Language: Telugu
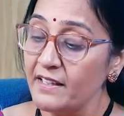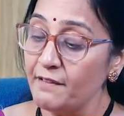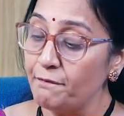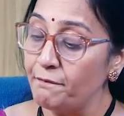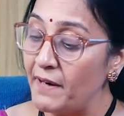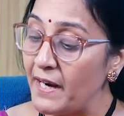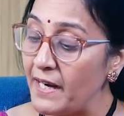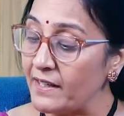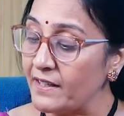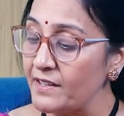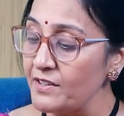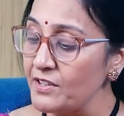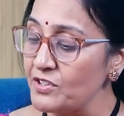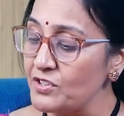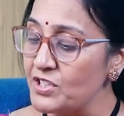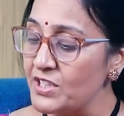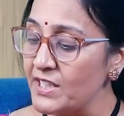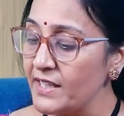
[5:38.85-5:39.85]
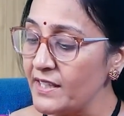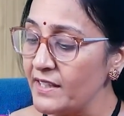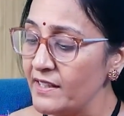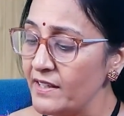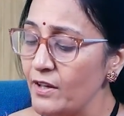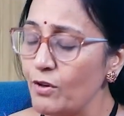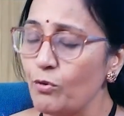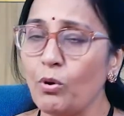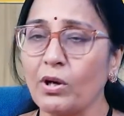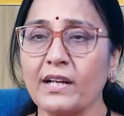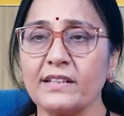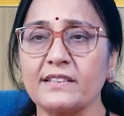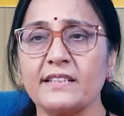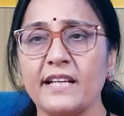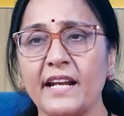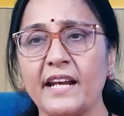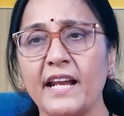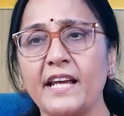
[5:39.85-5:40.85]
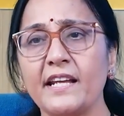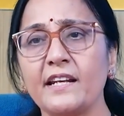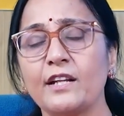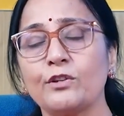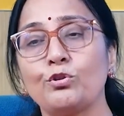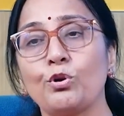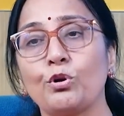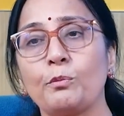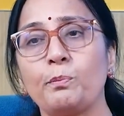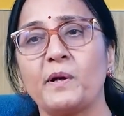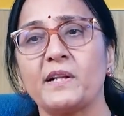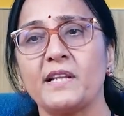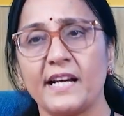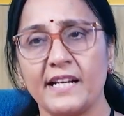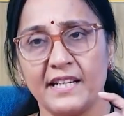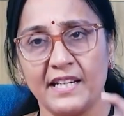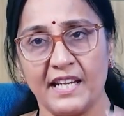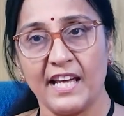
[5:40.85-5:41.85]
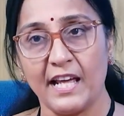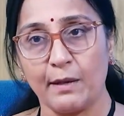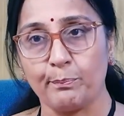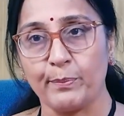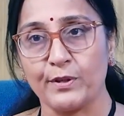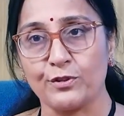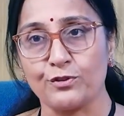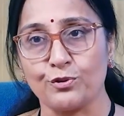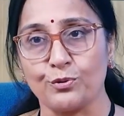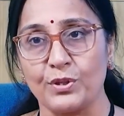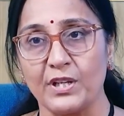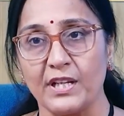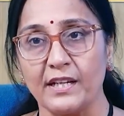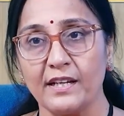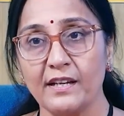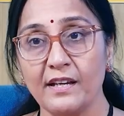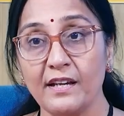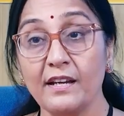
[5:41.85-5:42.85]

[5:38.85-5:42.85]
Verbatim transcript: ఇవాళ నుంచి ఒక సరైన దృక్పథాన్ని ఏర్పరచుకుని